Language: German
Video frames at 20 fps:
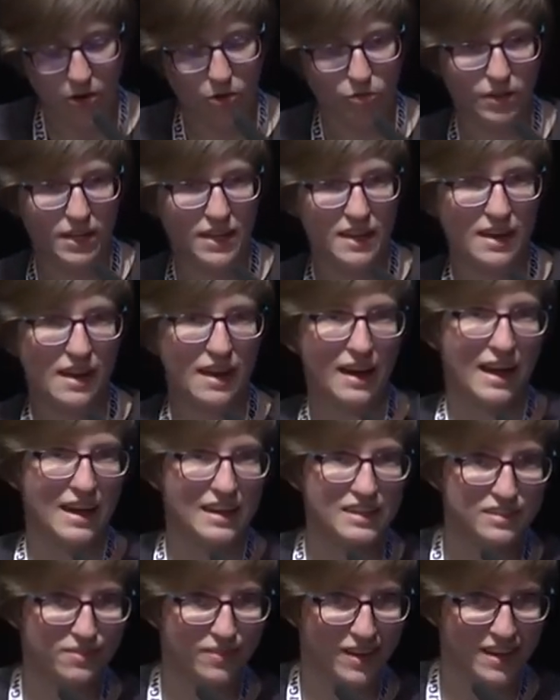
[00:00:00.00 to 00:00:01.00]
auch weniger
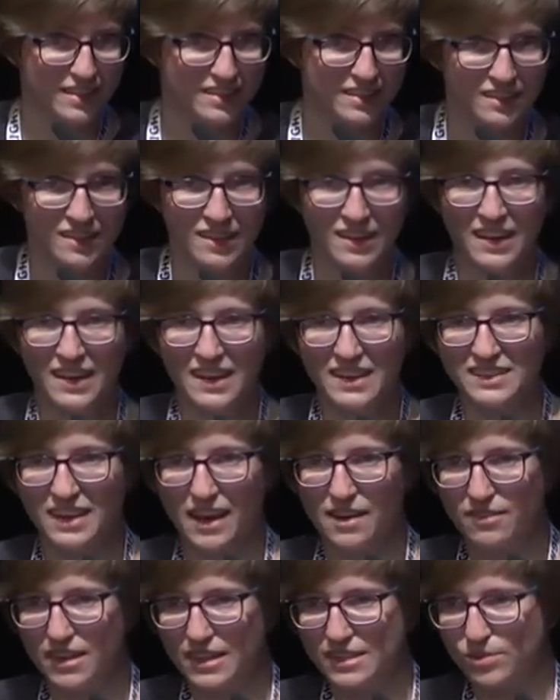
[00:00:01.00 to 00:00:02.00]
Reichweite
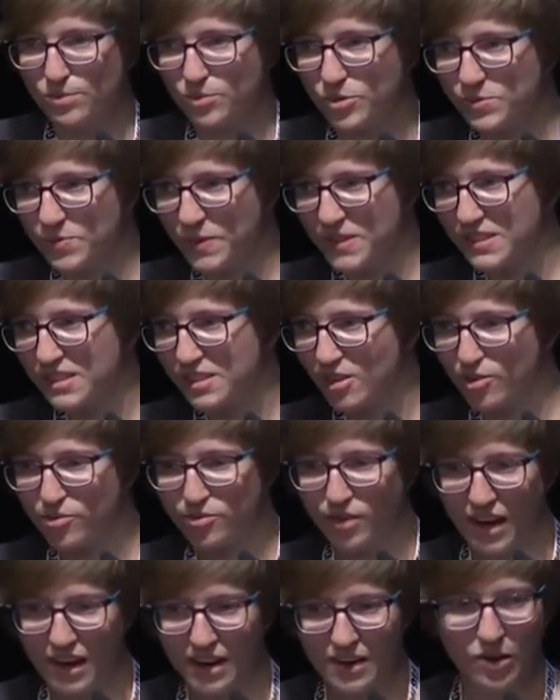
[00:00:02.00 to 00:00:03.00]
teilweise muss man sich auch
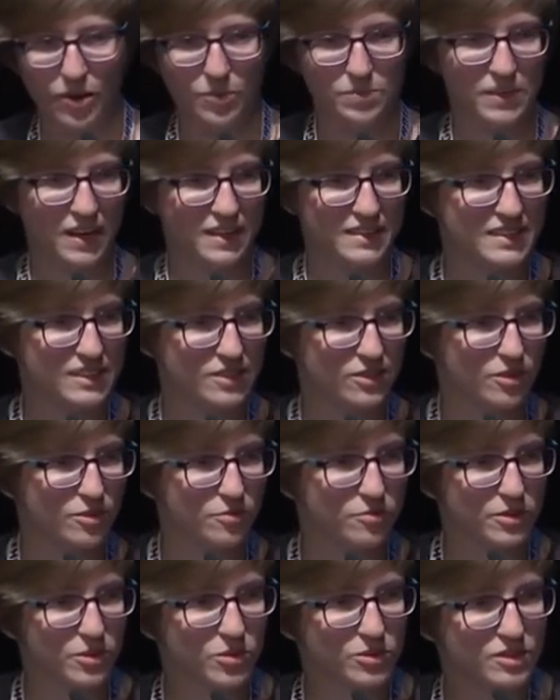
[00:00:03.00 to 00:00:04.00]
fragen, ob da nicht
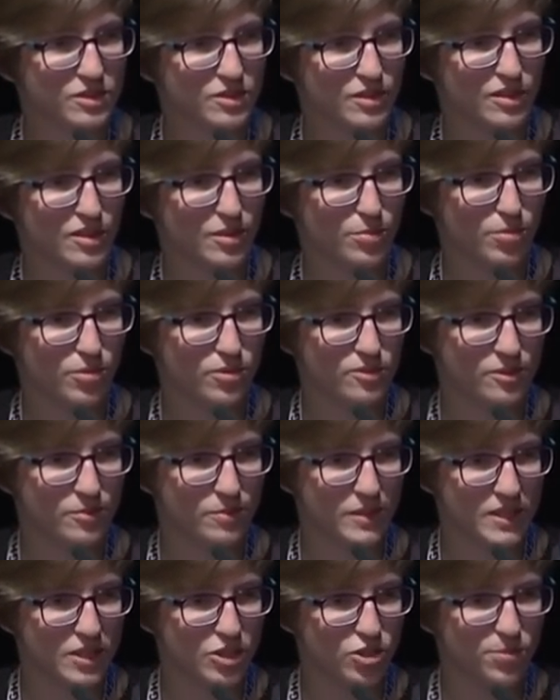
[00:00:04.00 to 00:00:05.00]
irgendwie uns äh, böse
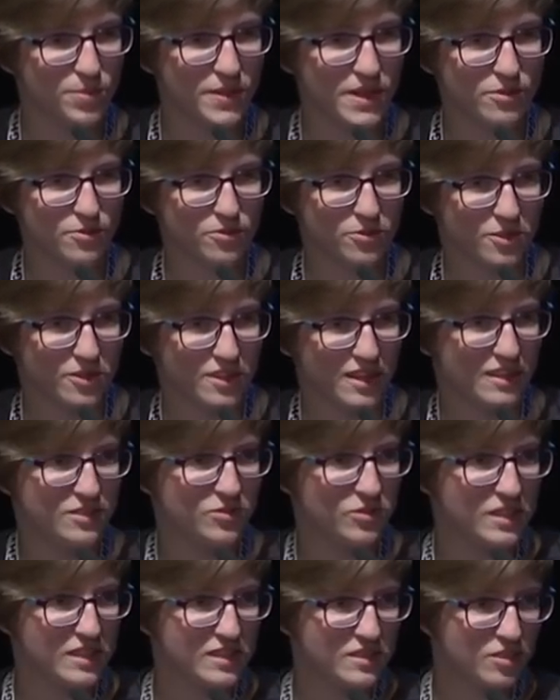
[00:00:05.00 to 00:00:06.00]
mitgespielt wurde. Also
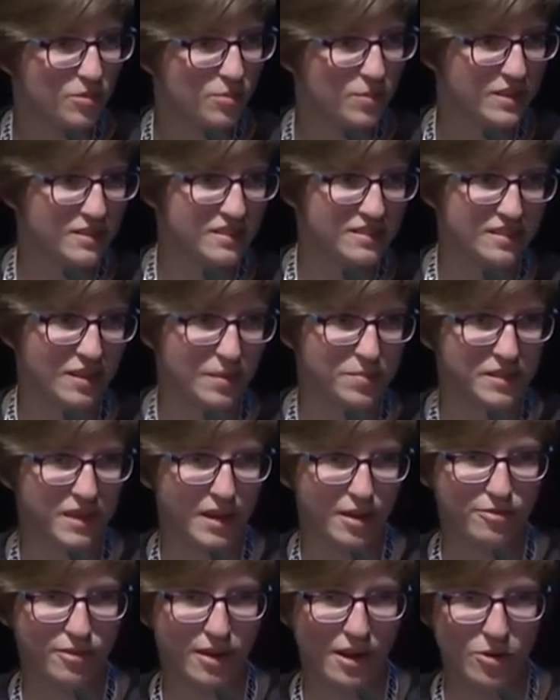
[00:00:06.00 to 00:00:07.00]
ich zumindest habe die
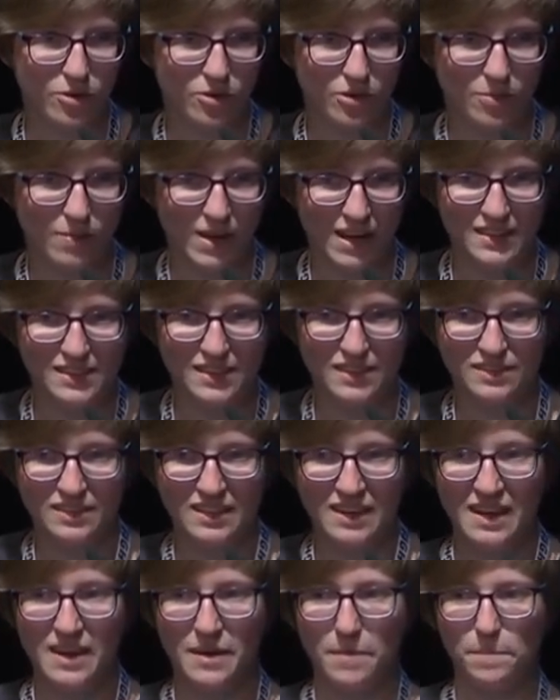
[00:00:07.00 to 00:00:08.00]
Erfahrung gemacht, dass
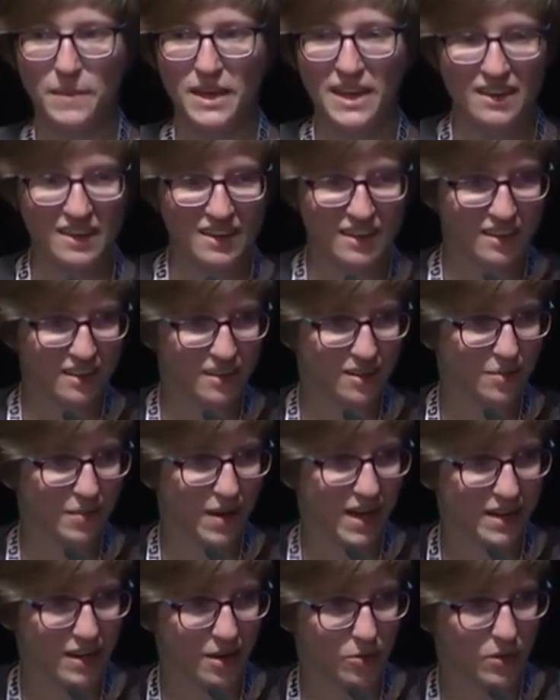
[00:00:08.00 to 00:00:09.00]
mehrere
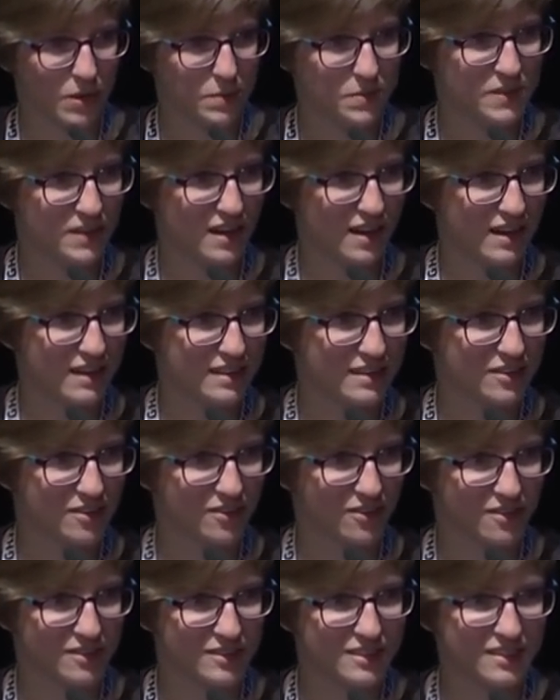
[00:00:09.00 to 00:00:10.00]
meiner Webseiten
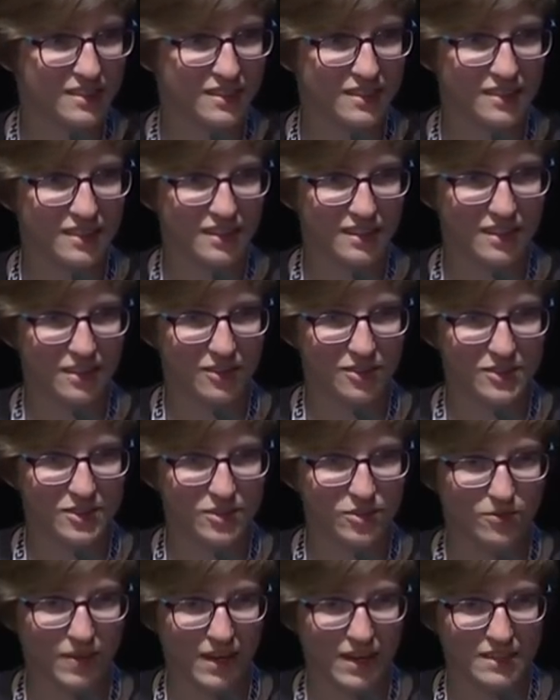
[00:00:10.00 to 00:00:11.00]
und, äh, und
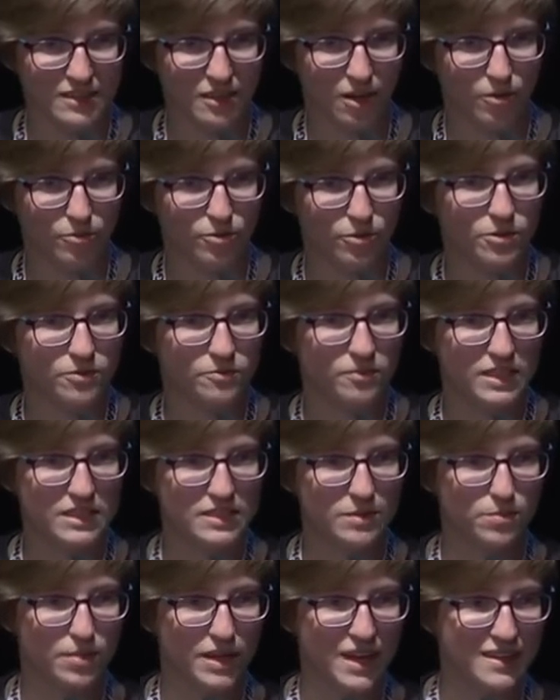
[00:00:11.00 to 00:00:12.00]
so weiter auf
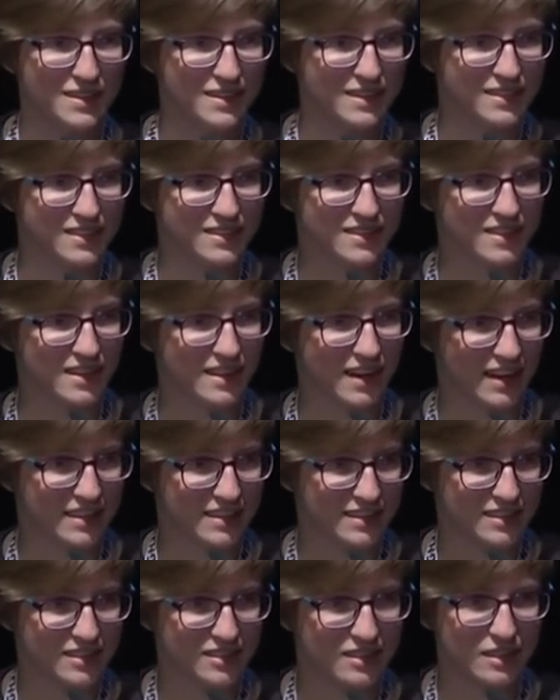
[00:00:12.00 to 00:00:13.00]
irgendwelchen Blacklists
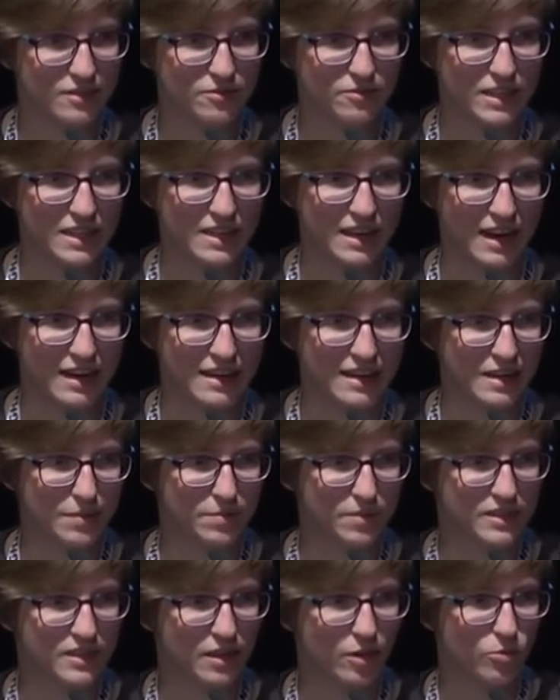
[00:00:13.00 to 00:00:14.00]
gelandet sind wegen
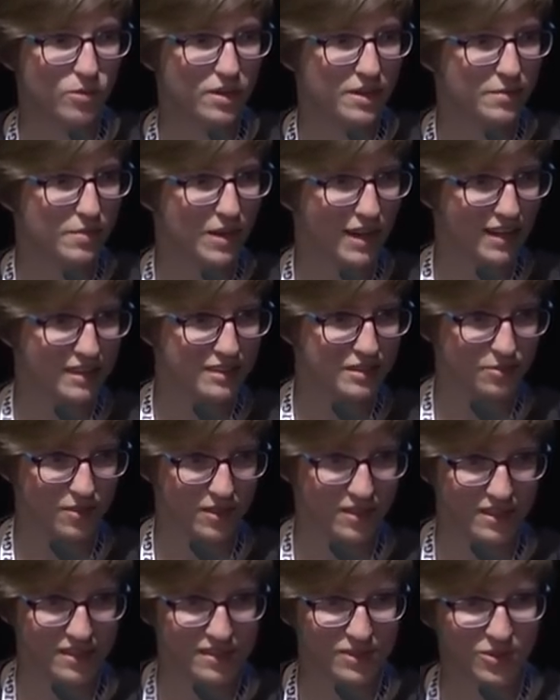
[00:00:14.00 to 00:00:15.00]
angeblicher
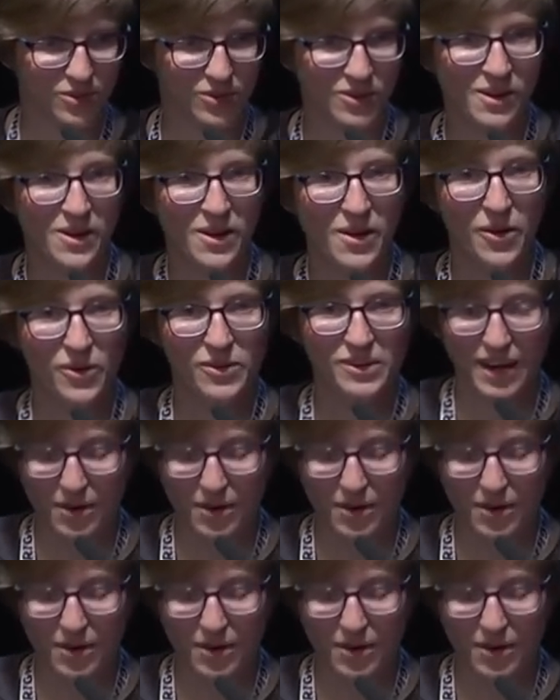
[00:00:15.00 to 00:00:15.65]
Urheberrechtsverletzung und